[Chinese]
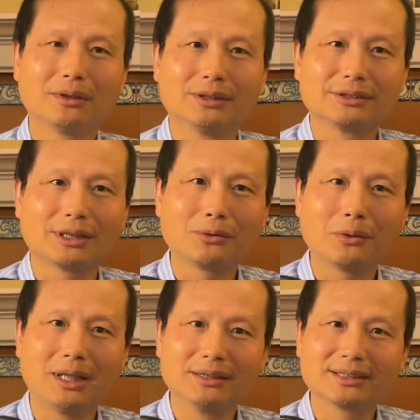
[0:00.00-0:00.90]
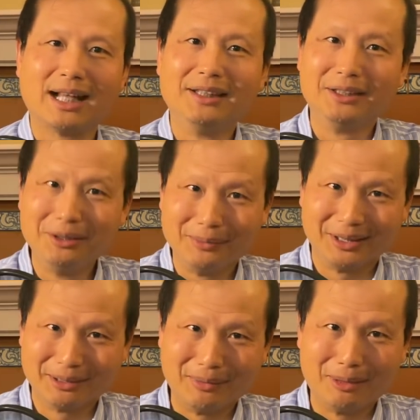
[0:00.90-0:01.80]
身宽三厘米
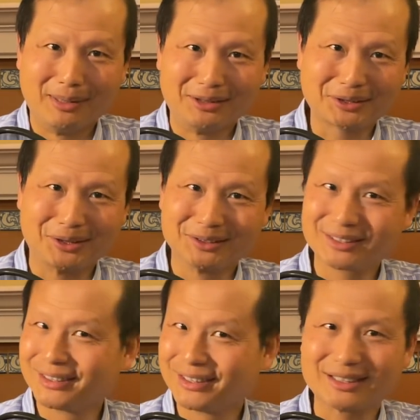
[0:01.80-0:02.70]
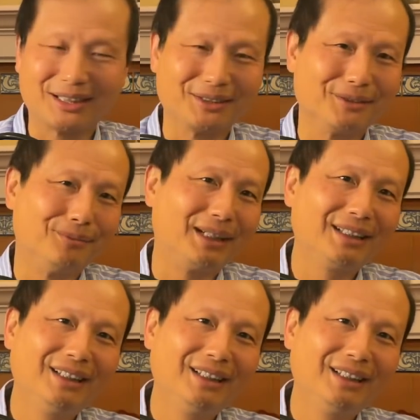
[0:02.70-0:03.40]
的毛毛虫，世界上有吗？